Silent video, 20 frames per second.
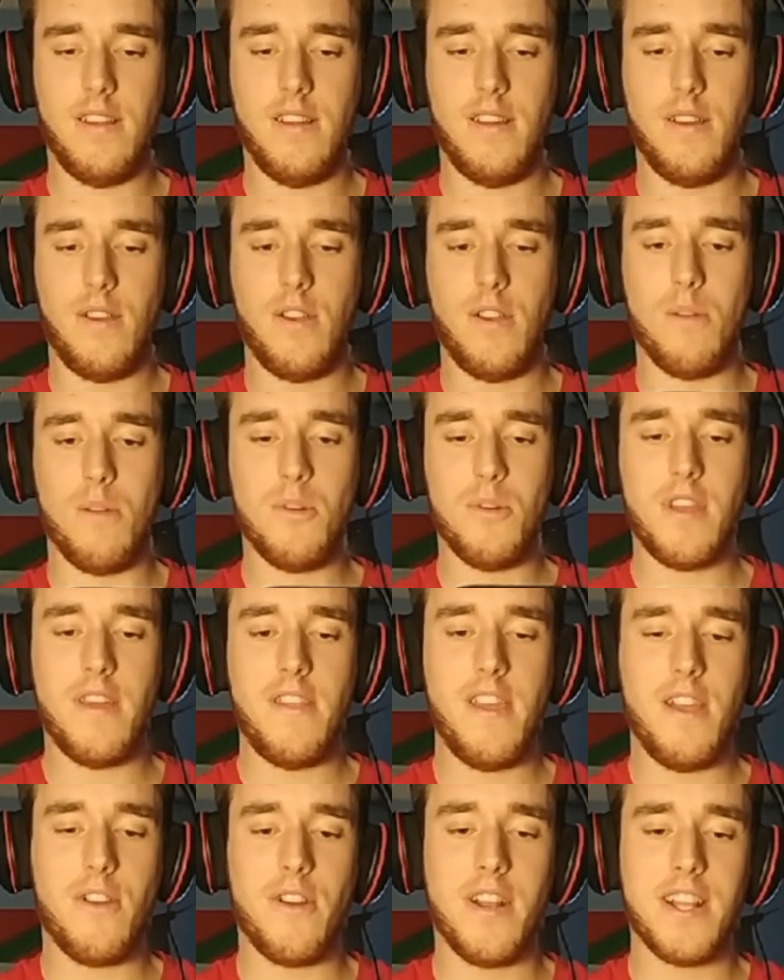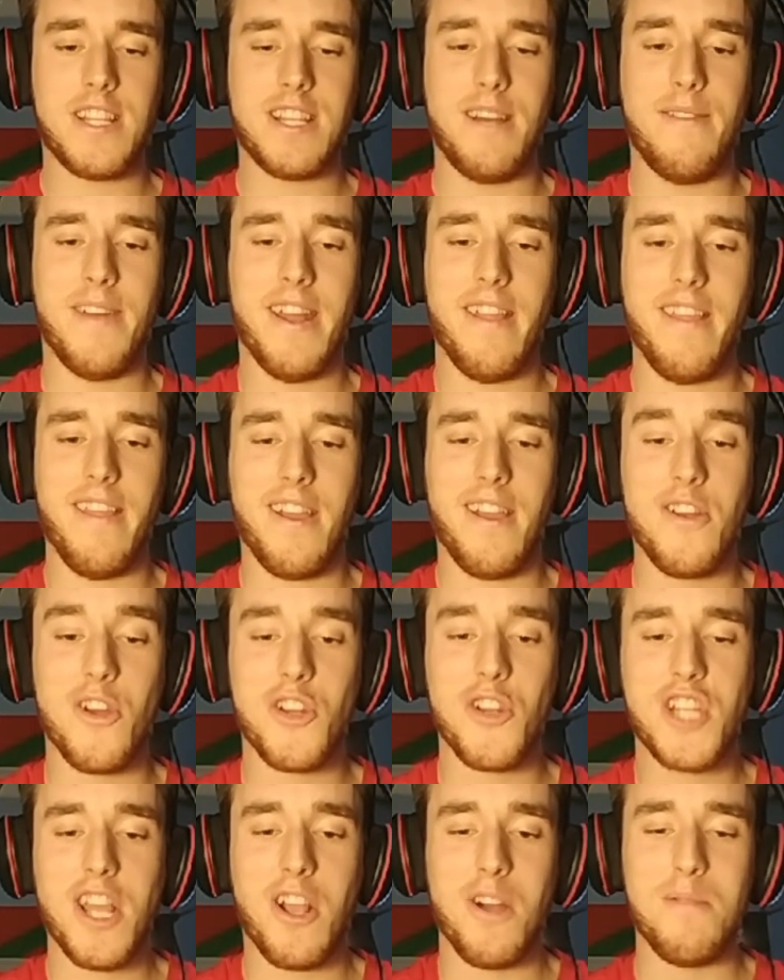¿Cómo te di con esa verde?
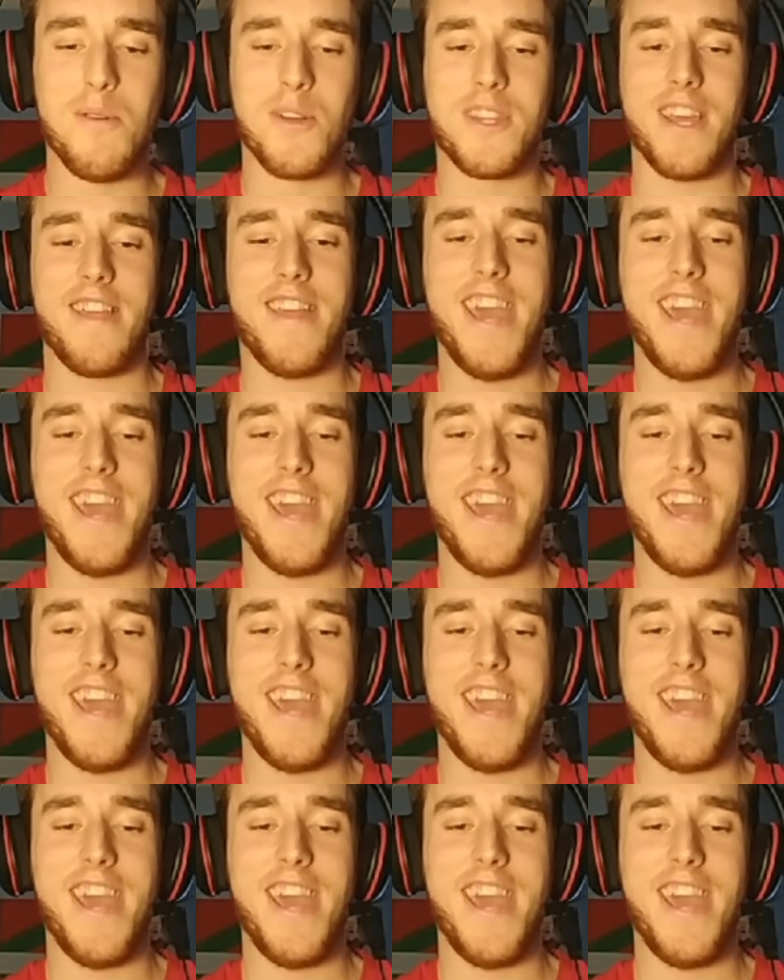No sé cómo te di.